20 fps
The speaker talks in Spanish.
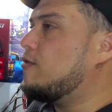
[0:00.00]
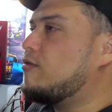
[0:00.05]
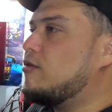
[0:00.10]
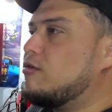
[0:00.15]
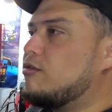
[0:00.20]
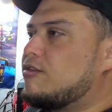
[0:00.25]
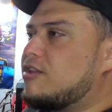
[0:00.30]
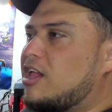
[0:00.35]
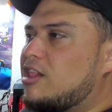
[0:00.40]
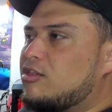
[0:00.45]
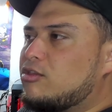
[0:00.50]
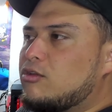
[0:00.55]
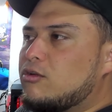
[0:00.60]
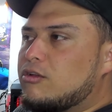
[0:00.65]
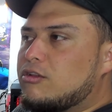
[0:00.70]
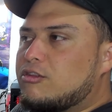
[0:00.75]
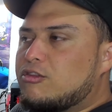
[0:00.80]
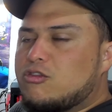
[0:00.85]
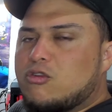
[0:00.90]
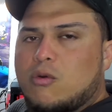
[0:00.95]
fue un
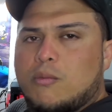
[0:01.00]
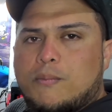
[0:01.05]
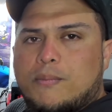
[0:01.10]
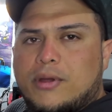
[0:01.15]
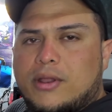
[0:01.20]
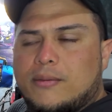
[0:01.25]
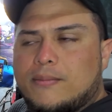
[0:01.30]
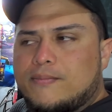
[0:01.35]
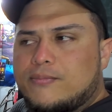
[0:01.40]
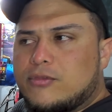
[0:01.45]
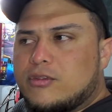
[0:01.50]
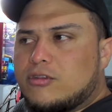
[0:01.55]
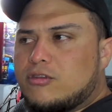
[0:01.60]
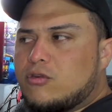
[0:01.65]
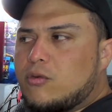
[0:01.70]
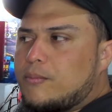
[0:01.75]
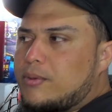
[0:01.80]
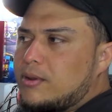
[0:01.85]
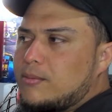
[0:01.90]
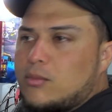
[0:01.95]
salto súper,
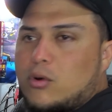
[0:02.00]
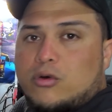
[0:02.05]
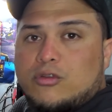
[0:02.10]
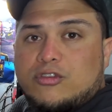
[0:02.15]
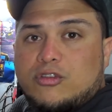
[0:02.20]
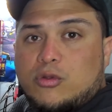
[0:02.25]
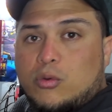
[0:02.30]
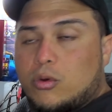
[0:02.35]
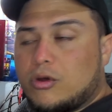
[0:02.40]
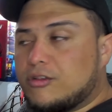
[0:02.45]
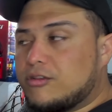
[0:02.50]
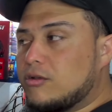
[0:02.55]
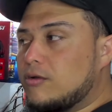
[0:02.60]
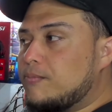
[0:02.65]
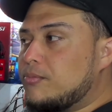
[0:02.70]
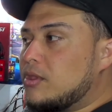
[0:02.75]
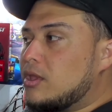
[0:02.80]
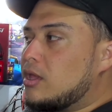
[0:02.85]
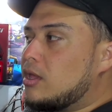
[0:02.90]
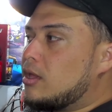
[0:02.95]
súper monstruoso
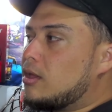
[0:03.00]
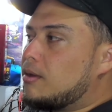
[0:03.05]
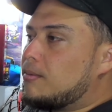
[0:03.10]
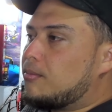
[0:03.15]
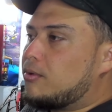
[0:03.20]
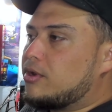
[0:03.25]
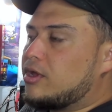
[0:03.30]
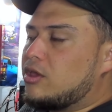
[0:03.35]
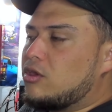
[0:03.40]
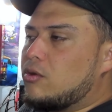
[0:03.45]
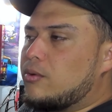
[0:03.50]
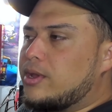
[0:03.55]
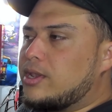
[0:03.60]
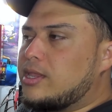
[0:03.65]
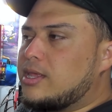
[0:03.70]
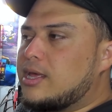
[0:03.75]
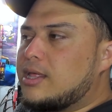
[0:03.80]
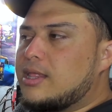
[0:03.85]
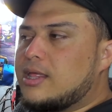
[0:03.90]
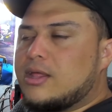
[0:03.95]
porque yo
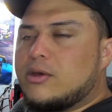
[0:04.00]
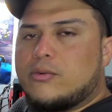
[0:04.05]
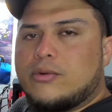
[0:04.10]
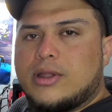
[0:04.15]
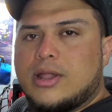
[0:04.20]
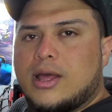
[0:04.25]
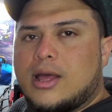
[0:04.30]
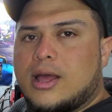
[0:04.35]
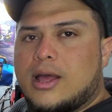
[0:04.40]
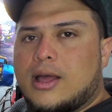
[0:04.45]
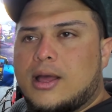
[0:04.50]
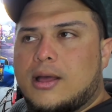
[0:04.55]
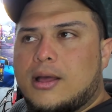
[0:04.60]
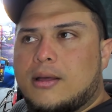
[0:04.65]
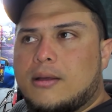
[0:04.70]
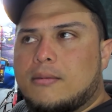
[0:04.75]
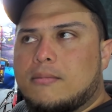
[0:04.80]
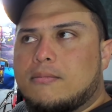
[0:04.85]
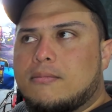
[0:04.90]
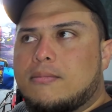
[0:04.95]
venía de
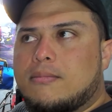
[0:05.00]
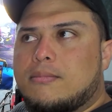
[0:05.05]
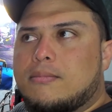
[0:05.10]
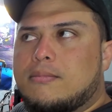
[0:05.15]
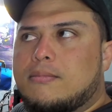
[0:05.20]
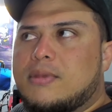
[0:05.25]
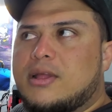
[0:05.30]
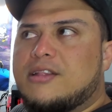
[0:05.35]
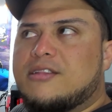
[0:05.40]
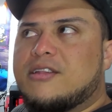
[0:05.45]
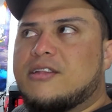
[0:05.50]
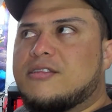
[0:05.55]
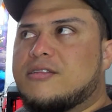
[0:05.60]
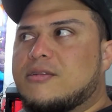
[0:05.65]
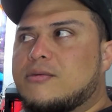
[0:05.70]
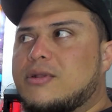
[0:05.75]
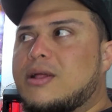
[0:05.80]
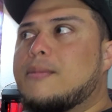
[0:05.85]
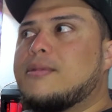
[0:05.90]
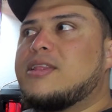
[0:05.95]
una,
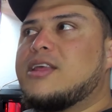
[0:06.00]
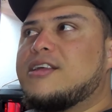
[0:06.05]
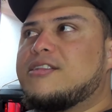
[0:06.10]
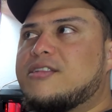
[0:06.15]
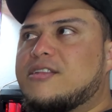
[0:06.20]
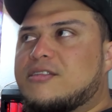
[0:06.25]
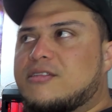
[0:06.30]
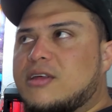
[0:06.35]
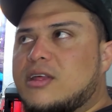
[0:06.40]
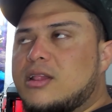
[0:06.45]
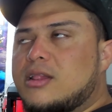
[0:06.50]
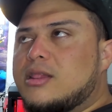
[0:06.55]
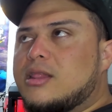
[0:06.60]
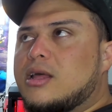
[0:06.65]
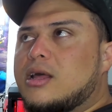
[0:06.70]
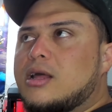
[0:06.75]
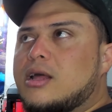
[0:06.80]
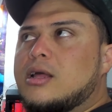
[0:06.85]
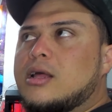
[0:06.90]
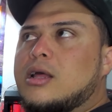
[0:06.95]
una
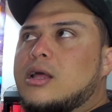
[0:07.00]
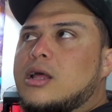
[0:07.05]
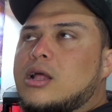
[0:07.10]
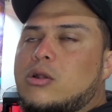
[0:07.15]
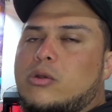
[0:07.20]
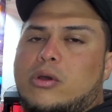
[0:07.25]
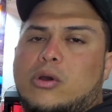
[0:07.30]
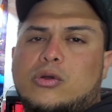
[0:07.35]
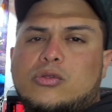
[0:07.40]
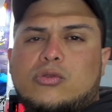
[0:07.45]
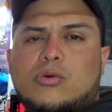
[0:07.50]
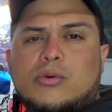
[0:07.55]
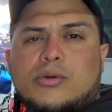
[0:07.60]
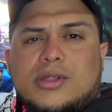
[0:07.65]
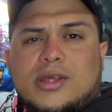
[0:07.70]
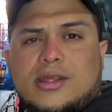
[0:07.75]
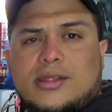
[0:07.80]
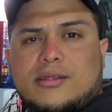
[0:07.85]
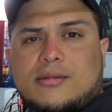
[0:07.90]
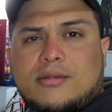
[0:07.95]
1060, luego tuve
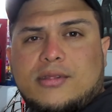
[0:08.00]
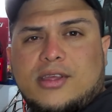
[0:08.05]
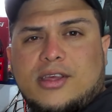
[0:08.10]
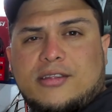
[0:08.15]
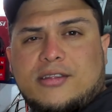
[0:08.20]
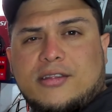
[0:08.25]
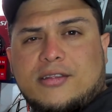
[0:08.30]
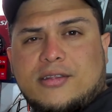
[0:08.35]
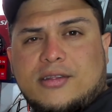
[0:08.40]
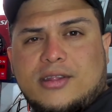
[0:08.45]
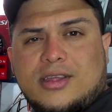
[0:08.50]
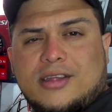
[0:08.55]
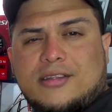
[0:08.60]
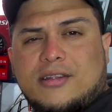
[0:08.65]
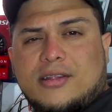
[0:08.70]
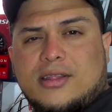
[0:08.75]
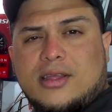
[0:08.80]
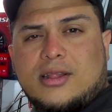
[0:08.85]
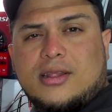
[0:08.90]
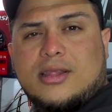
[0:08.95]
una
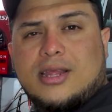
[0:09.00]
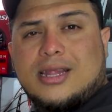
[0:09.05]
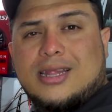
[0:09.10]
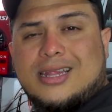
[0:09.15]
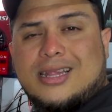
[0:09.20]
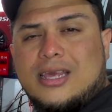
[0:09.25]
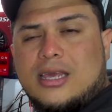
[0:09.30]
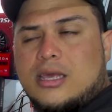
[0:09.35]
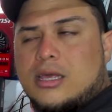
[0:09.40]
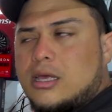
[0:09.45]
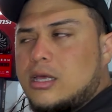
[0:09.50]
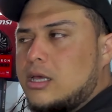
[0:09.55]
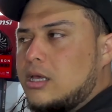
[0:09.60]
1070 Ti